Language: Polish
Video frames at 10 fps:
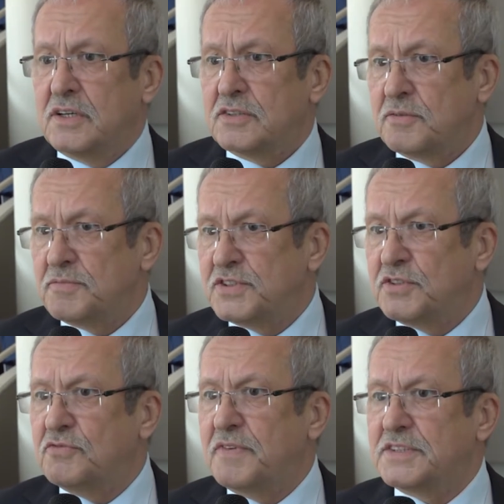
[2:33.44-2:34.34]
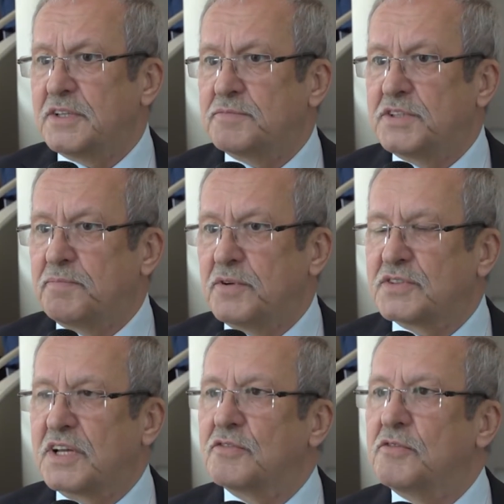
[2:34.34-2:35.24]
Osobiście uważam, że
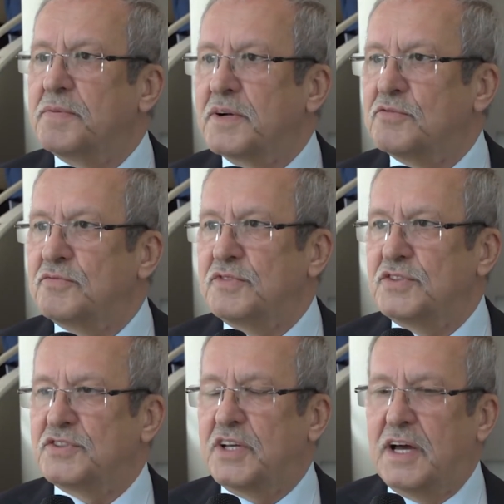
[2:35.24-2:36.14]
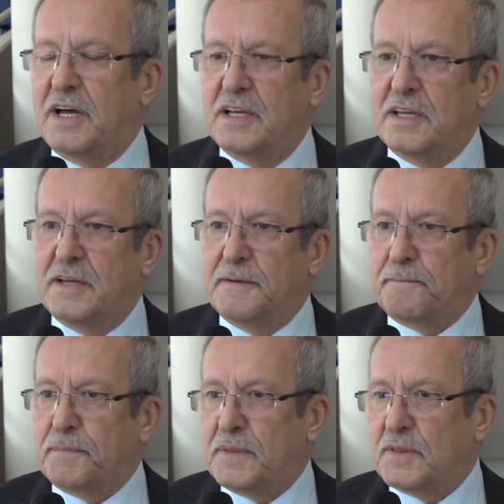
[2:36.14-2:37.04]
Polska Grupa Głównicza
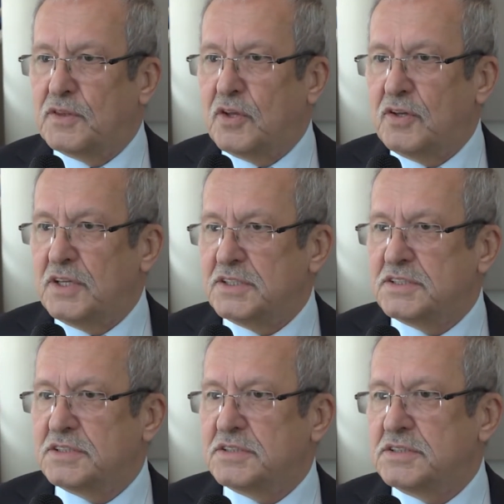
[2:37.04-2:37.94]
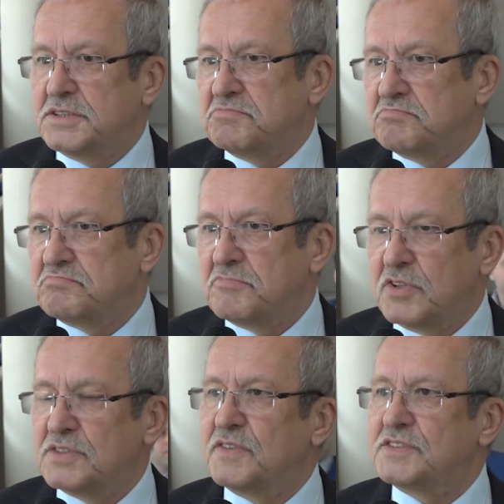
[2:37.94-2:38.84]
mm, to jest e,
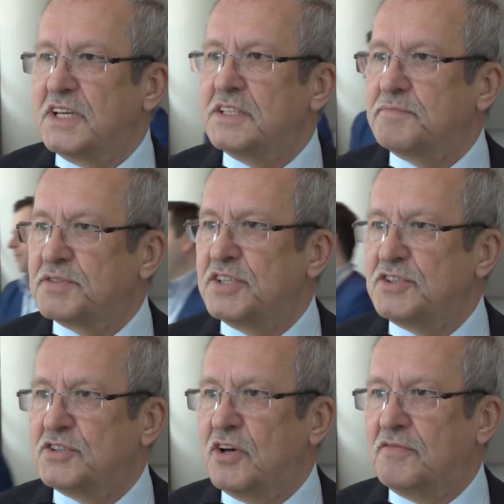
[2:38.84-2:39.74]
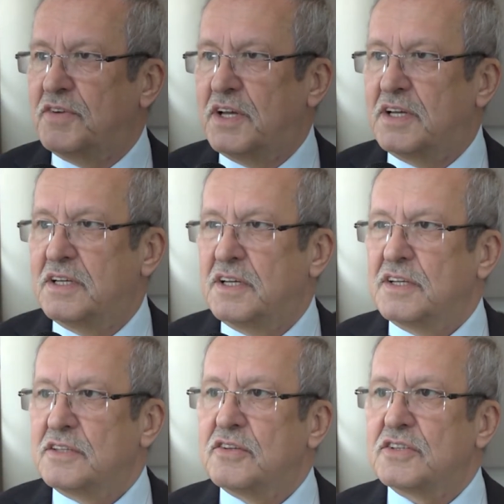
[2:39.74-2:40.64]
rozwiązanie przejściowe
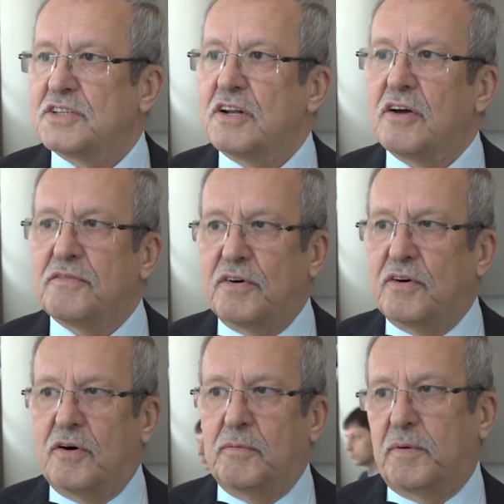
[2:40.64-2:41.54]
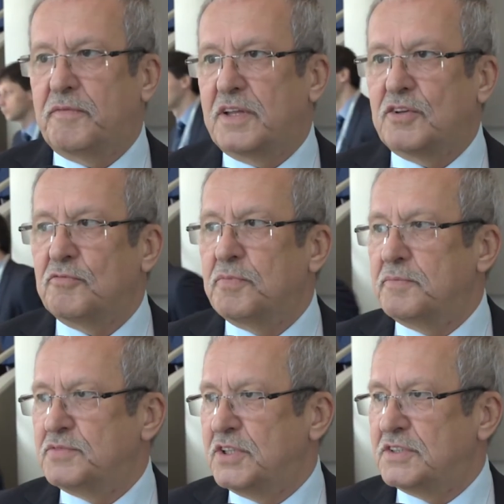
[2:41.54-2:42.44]
docelowo
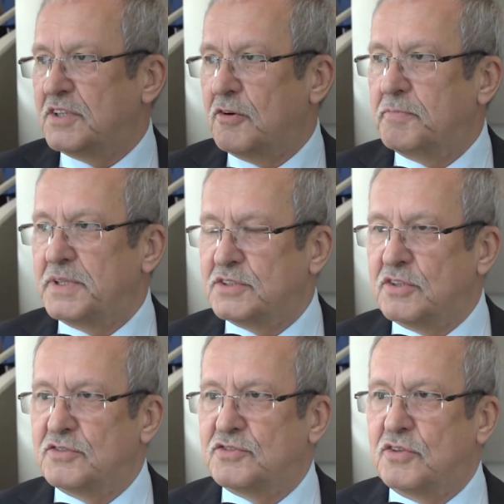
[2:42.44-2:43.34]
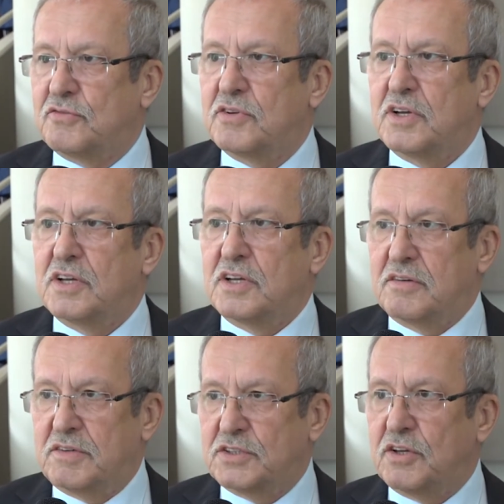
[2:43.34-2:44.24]
opowiadałbym się za obecnością
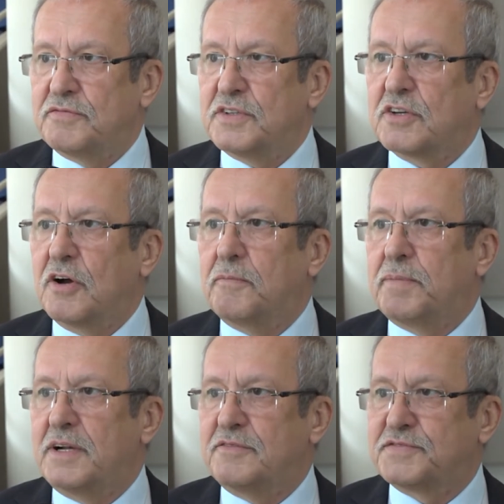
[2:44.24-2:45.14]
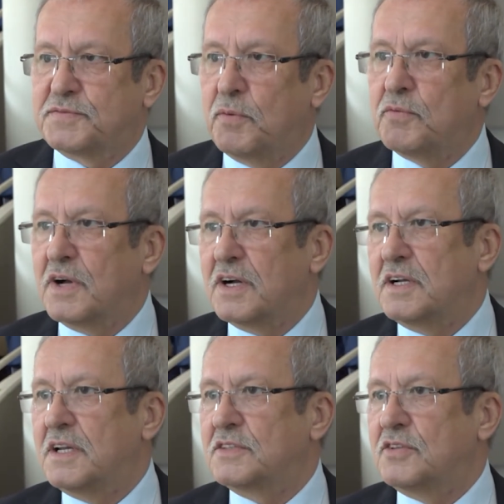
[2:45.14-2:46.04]
rentownych kopalń w spółkach
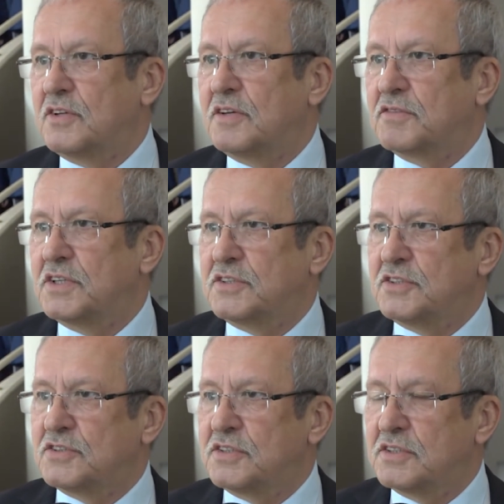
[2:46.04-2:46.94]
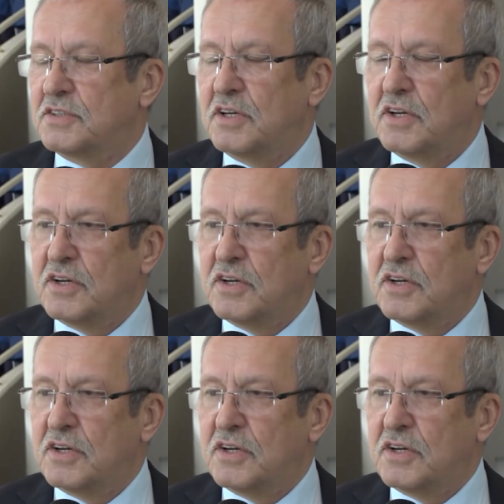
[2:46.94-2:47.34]
elektroenergetycznych,